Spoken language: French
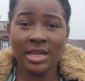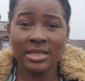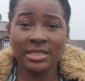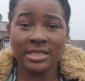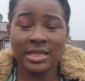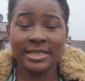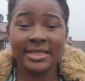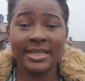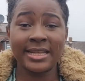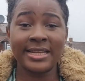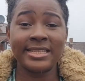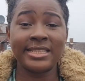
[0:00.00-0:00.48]

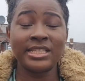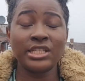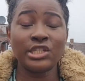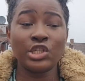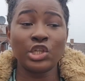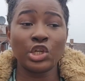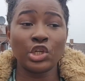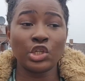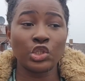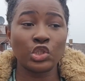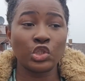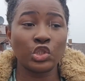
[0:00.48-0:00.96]
c'est-à-dire
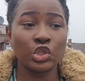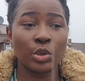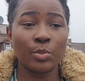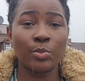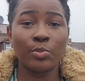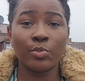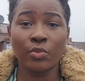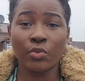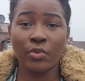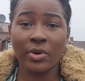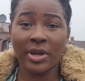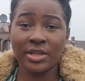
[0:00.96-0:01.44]
d'un job
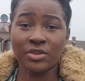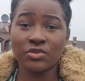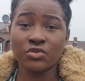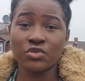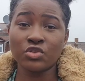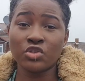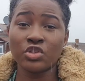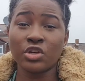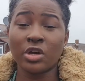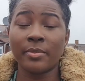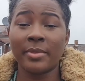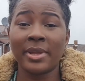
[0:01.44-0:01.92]
pour
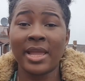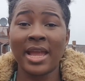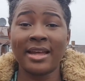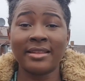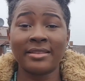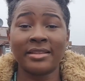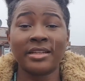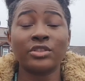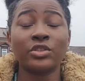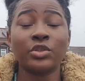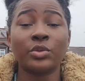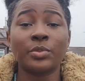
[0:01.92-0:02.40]
étudiants mais en
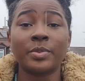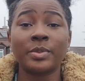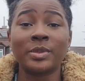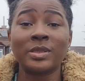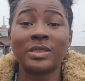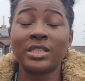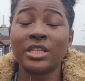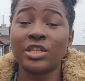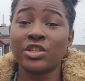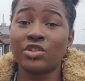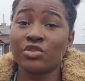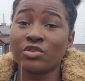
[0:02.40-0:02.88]
entreprise
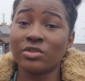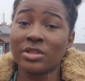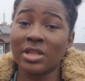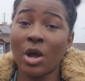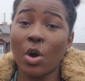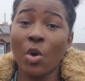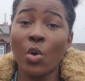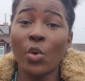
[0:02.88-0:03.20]
et tu n'as